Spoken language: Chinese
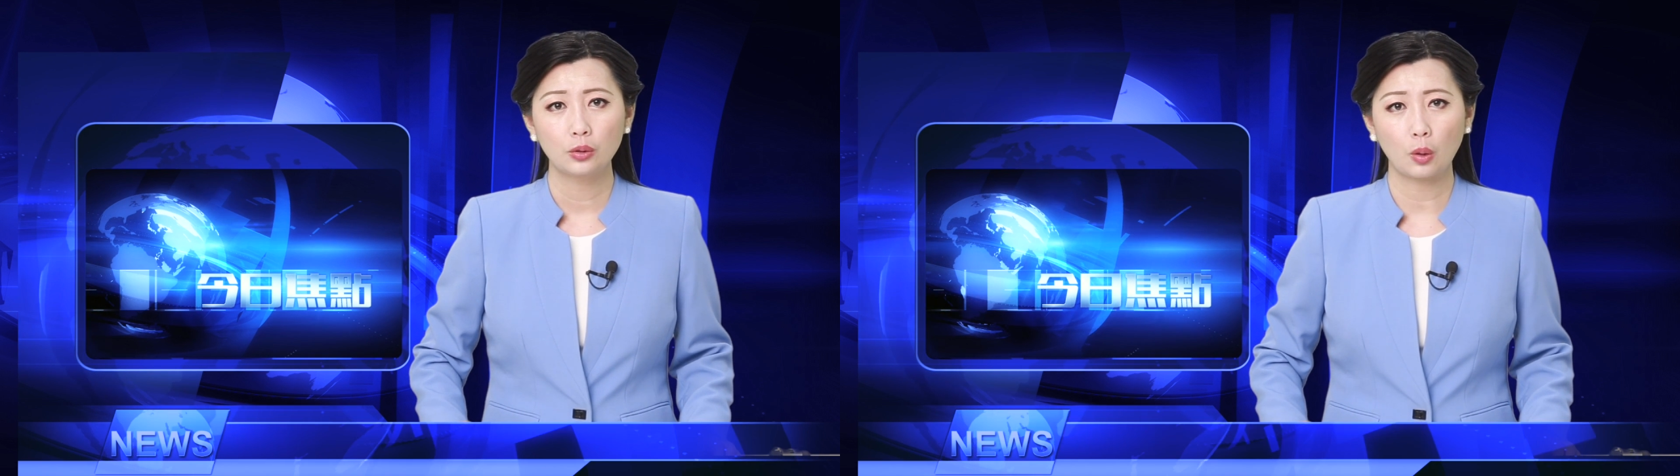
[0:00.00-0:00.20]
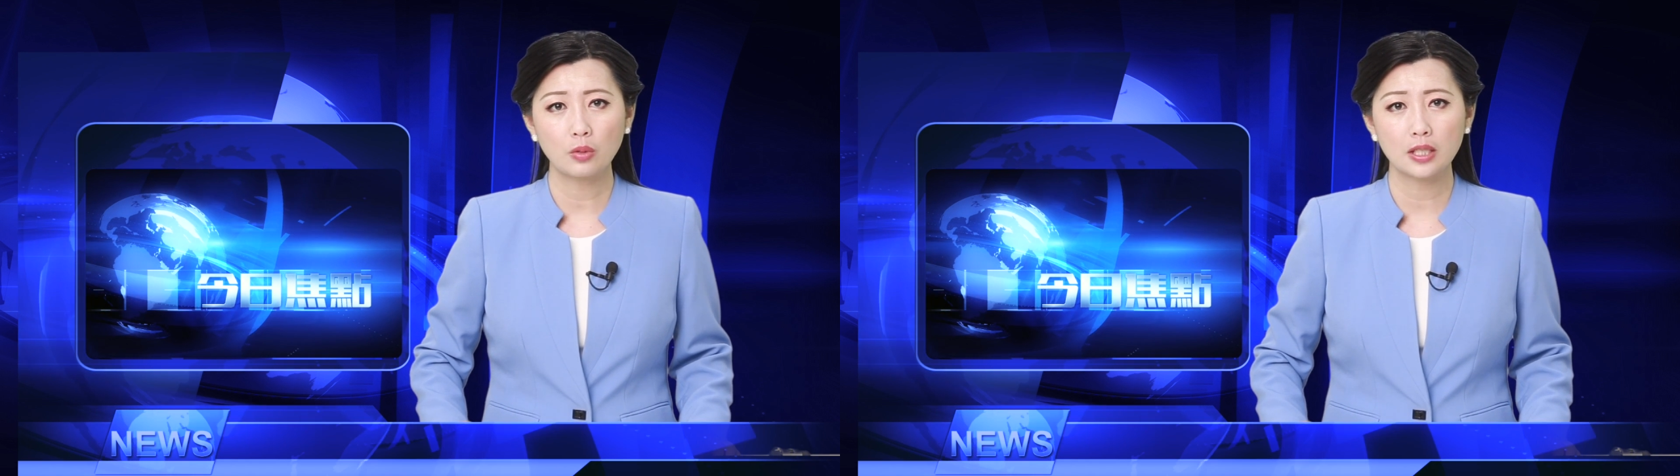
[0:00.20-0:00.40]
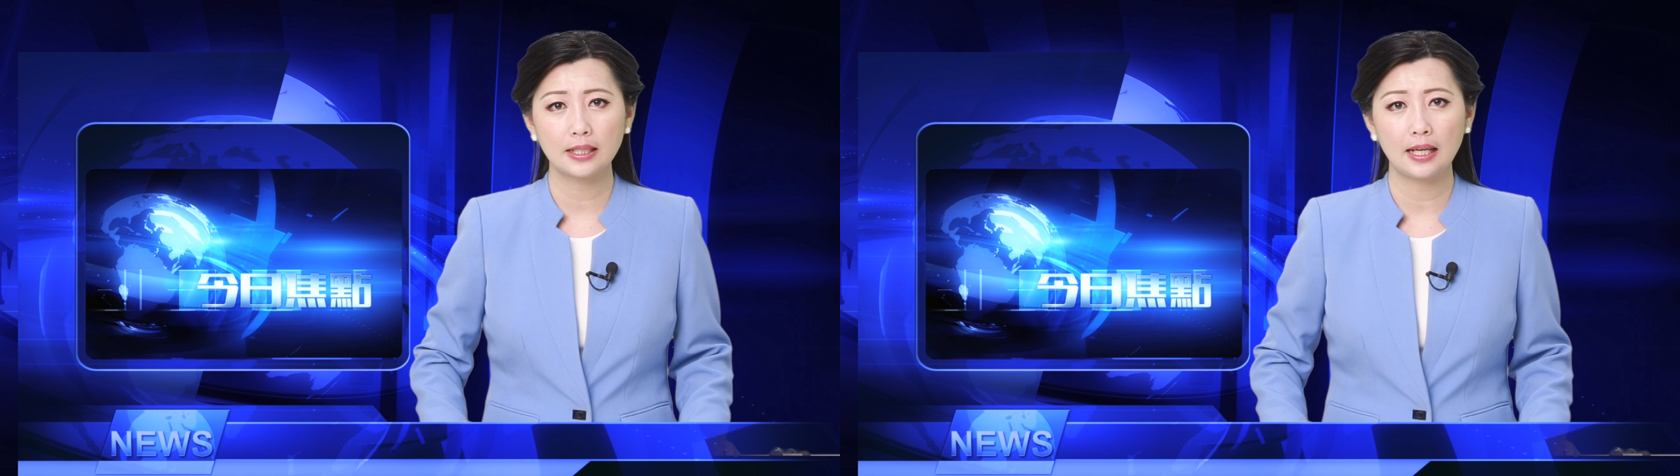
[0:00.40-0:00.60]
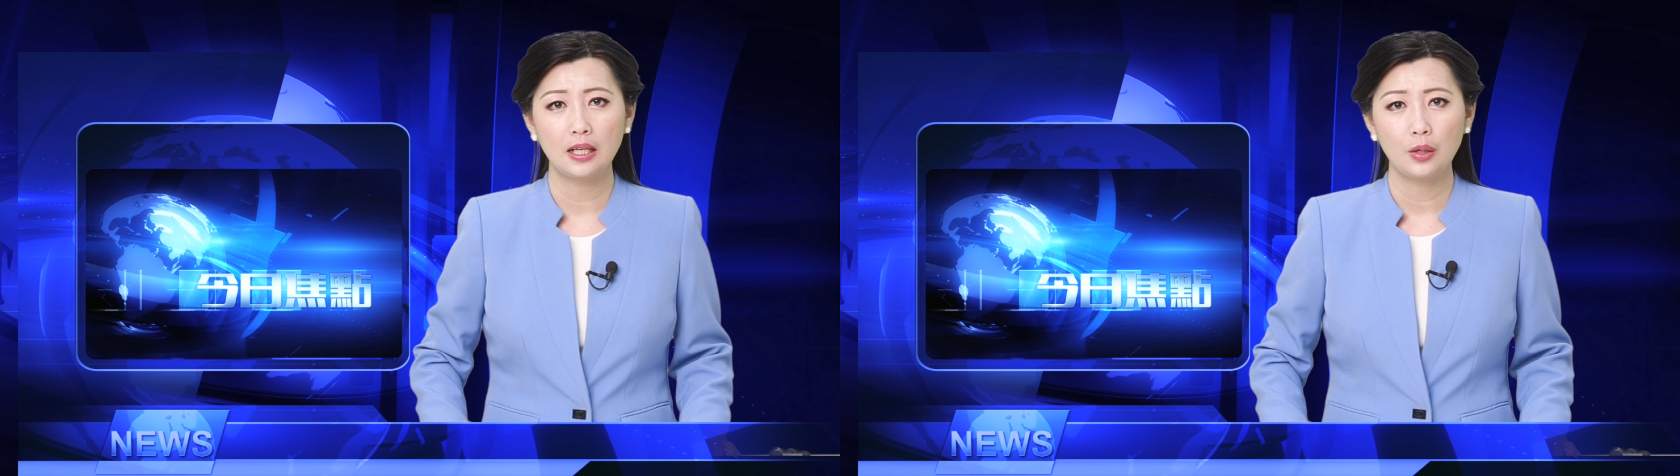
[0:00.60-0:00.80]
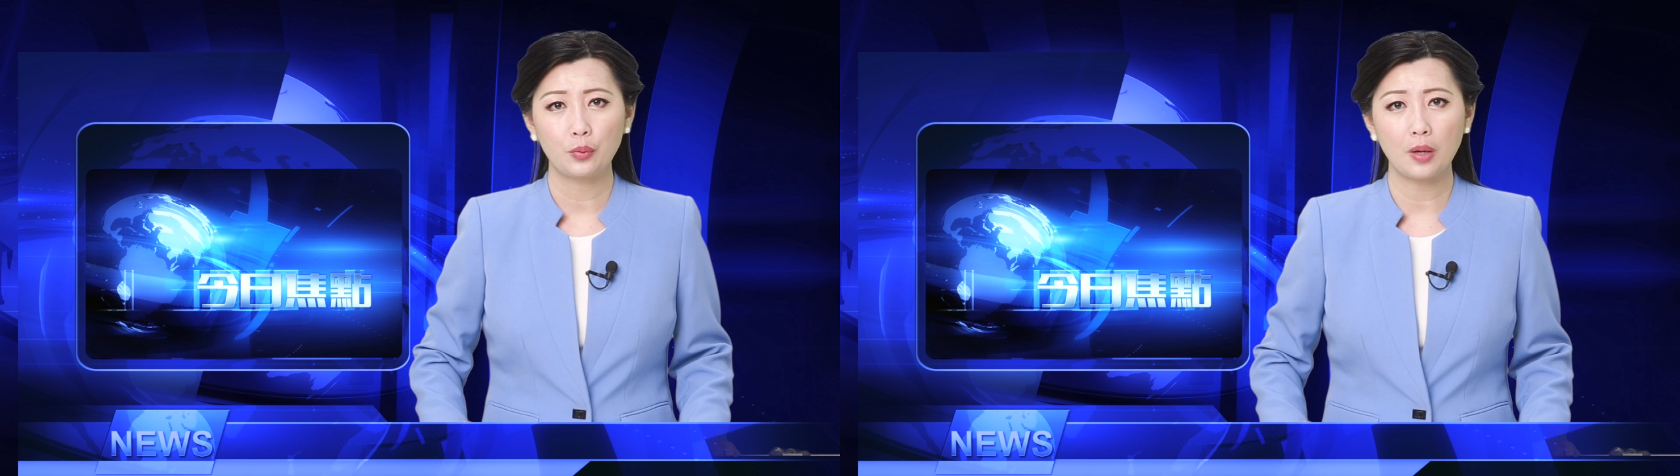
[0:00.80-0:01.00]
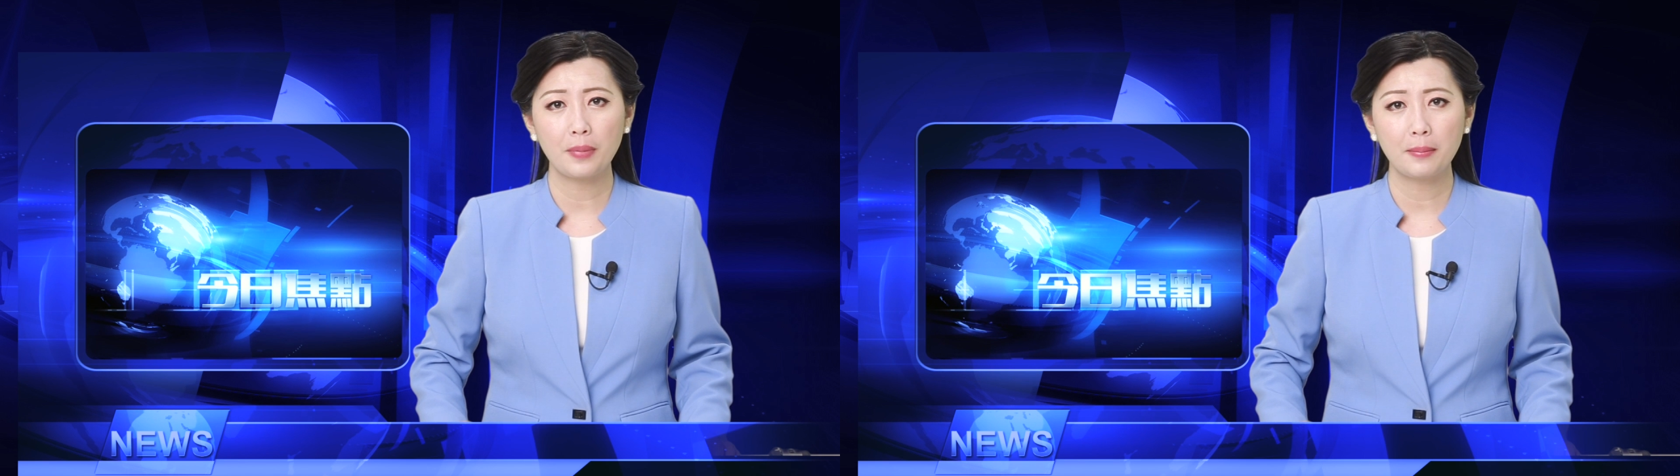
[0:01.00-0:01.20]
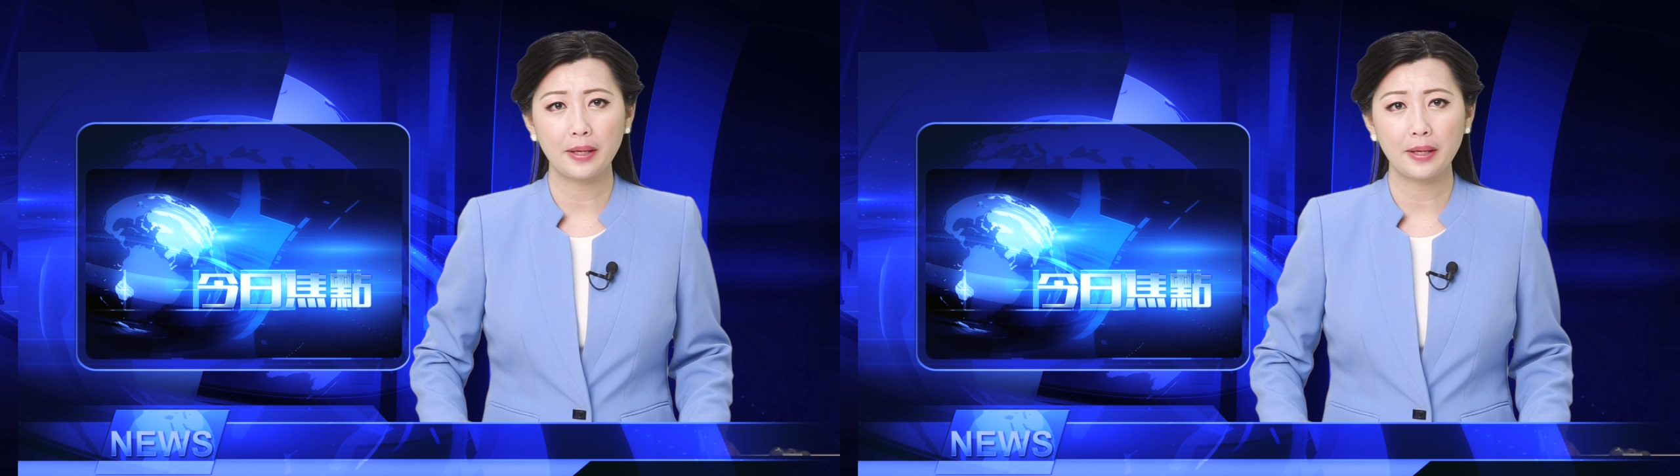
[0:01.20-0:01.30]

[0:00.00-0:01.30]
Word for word: 同时呢，原本